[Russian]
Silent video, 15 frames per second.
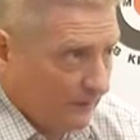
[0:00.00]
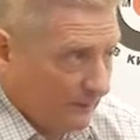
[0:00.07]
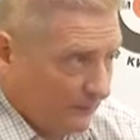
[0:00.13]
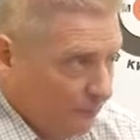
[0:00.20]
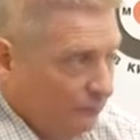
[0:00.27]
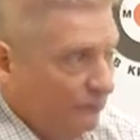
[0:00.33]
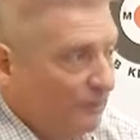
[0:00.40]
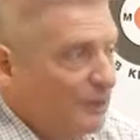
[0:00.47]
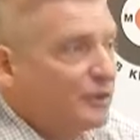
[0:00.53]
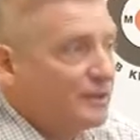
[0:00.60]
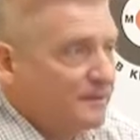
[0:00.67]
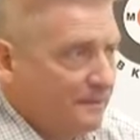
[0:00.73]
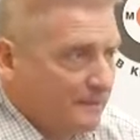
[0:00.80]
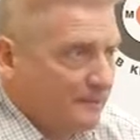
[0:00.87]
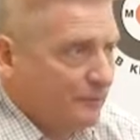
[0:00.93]
Ну, в
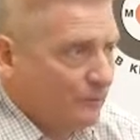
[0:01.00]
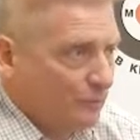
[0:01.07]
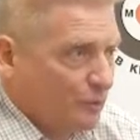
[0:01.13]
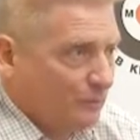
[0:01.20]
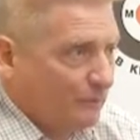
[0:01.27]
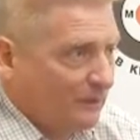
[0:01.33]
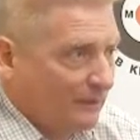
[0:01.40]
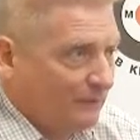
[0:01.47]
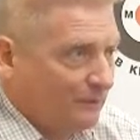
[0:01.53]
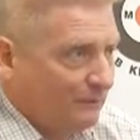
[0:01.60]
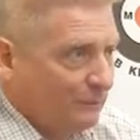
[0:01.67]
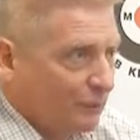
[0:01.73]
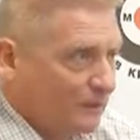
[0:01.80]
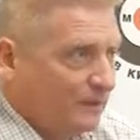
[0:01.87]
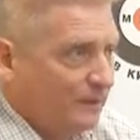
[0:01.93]
большинстве своем, может быть, там
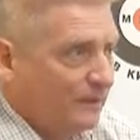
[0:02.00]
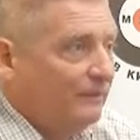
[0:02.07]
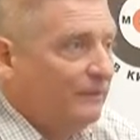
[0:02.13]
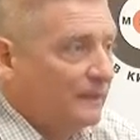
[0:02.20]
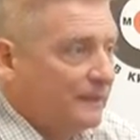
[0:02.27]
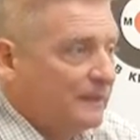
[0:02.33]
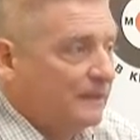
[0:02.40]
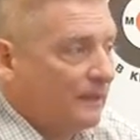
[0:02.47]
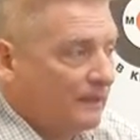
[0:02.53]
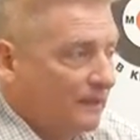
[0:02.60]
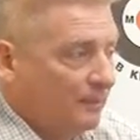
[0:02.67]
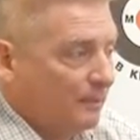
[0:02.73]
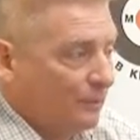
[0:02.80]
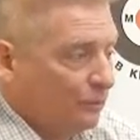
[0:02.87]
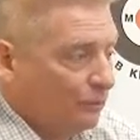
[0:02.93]
99 из 100 не
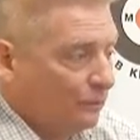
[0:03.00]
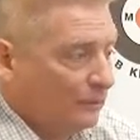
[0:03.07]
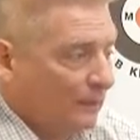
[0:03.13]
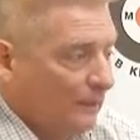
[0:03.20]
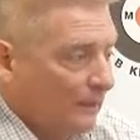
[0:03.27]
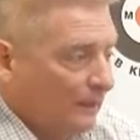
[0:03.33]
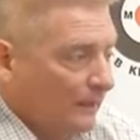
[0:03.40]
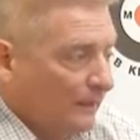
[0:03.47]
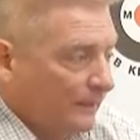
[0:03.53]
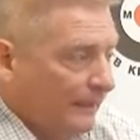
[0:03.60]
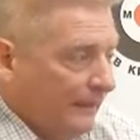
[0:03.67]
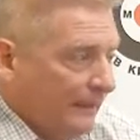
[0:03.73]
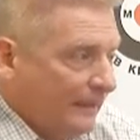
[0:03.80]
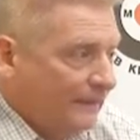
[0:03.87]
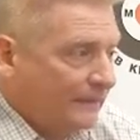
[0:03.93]
пойдет.
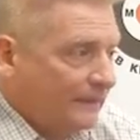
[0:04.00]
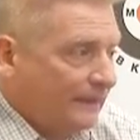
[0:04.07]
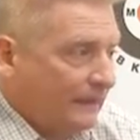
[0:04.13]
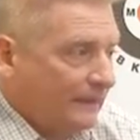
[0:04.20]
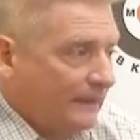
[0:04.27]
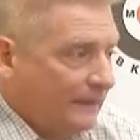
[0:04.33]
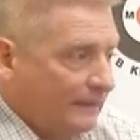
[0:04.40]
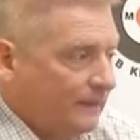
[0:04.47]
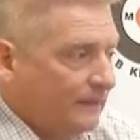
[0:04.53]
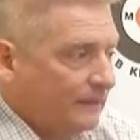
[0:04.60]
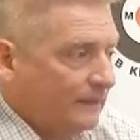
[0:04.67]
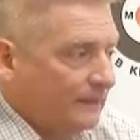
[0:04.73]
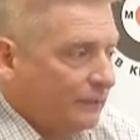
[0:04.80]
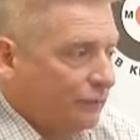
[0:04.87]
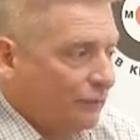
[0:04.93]
И это такая картинка,
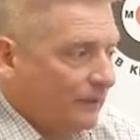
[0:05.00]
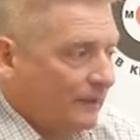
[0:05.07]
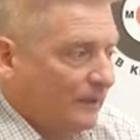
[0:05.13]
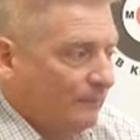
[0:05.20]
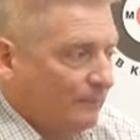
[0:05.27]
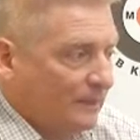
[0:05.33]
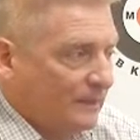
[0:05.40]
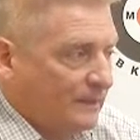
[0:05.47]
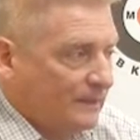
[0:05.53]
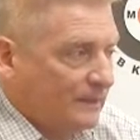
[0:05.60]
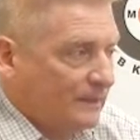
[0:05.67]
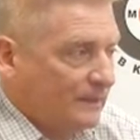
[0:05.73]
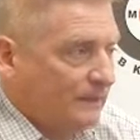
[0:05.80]
которая показательна.